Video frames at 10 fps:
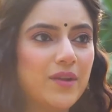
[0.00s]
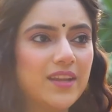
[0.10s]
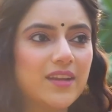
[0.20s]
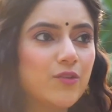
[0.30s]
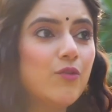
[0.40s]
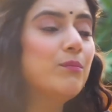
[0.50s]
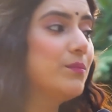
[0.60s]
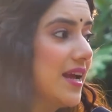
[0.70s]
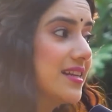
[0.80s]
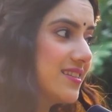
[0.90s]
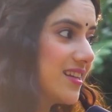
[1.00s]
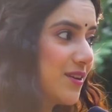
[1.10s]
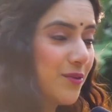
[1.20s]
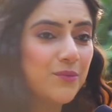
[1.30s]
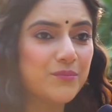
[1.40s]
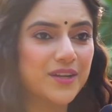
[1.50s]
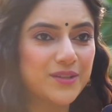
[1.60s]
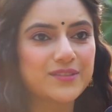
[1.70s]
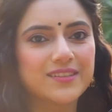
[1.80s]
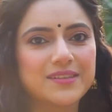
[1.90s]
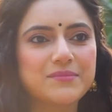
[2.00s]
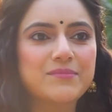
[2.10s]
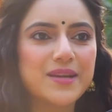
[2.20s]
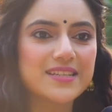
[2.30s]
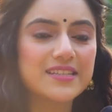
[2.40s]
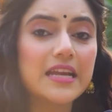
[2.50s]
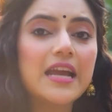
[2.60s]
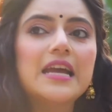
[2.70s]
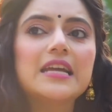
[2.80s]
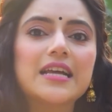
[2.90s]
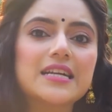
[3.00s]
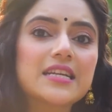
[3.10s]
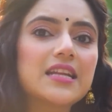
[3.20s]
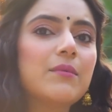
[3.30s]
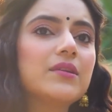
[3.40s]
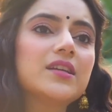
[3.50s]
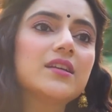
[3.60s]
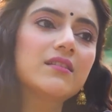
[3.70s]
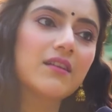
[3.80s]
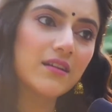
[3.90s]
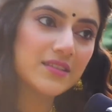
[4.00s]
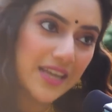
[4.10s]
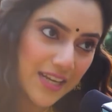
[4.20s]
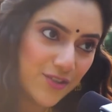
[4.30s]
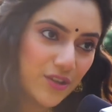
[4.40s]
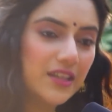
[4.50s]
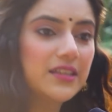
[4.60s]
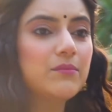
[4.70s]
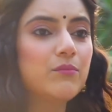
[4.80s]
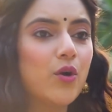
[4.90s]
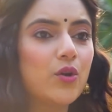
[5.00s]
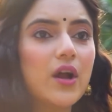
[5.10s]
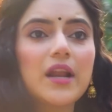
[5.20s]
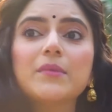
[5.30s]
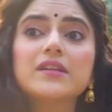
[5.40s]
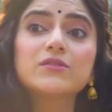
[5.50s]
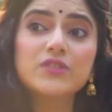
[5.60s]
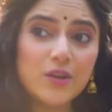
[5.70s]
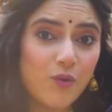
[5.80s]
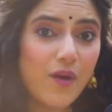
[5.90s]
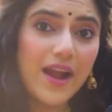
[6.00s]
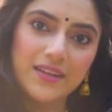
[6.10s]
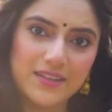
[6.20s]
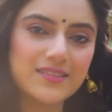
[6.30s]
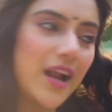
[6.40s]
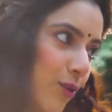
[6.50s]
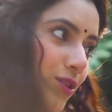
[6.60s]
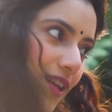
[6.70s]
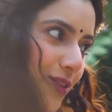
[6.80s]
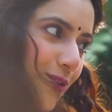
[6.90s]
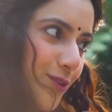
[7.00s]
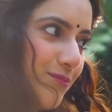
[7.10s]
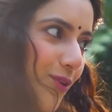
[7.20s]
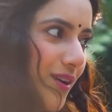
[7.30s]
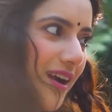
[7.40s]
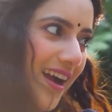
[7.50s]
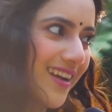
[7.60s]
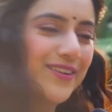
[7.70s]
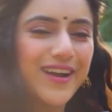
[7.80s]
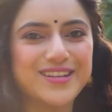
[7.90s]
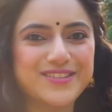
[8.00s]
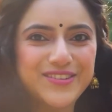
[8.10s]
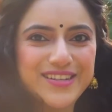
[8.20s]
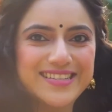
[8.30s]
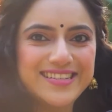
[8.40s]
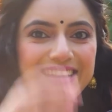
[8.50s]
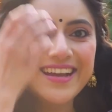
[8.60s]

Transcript: মানে খুব ব্লেসড যে এরকম প্রডিউসার্স আমি পেয়েছি তার সাথে আমাদের ডিরেক্টোরিয়াল টিম বলো আর আমার যে কো অ্যাক্টার্স রাহুলদা তো আগেও কাজ করেছি